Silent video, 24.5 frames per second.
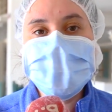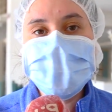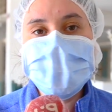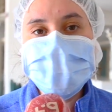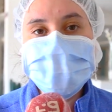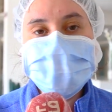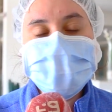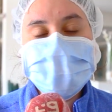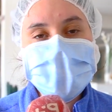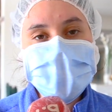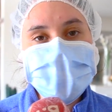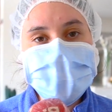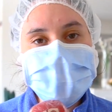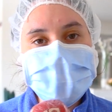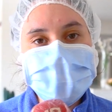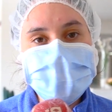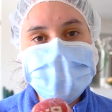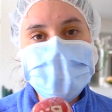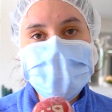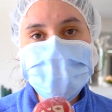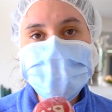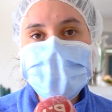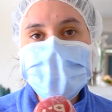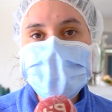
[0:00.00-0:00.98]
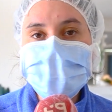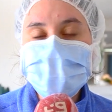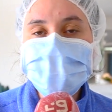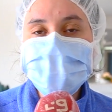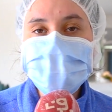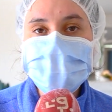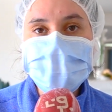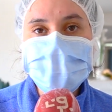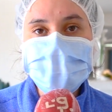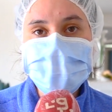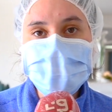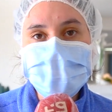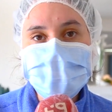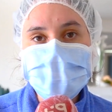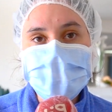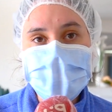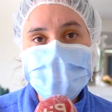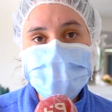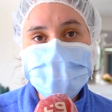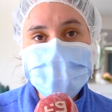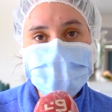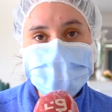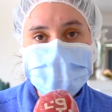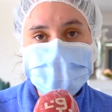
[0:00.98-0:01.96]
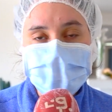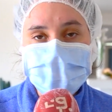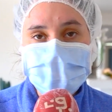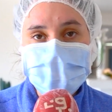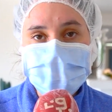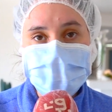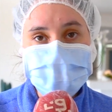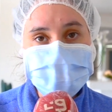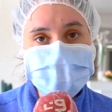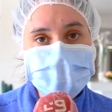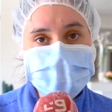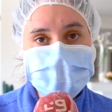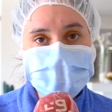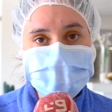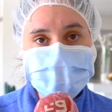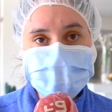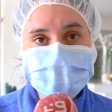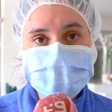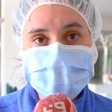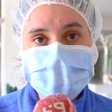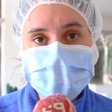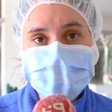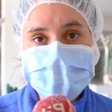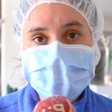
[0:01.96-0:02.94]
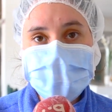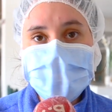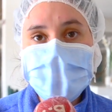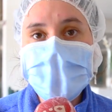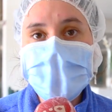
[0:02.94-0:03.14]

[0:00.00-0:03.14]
آه، المده العلاج كانت 10 آه، ايام دي جوغ